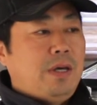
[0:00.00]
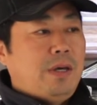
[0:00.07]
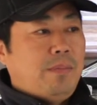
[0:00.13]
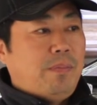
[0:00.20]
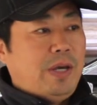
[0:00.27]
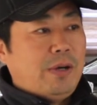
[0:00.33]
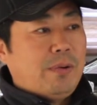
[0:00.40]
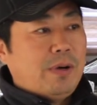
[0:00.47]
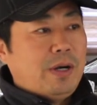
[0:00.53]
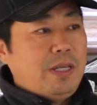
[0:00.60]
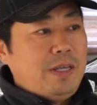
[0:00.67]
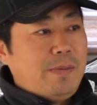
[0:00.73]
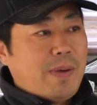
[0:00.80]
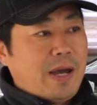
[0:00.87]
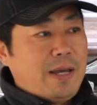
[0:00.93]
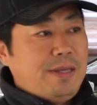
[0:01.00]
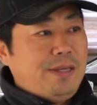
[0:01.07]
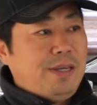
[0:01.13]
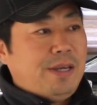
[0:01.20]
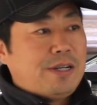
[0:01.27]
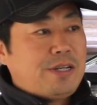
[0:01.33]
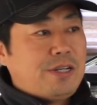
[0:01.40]
美国人一般
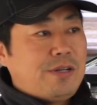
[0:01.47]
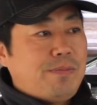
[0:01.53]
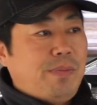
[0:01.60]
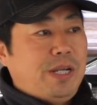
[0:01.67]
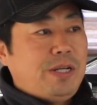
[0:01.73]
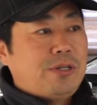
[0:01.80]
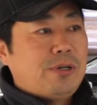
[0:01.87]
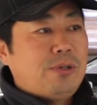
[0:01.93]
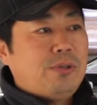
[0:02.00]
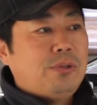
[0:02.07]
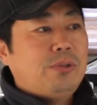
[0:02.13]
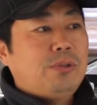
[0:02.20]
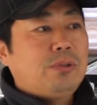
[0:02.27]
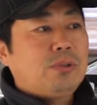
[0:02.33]
也是每周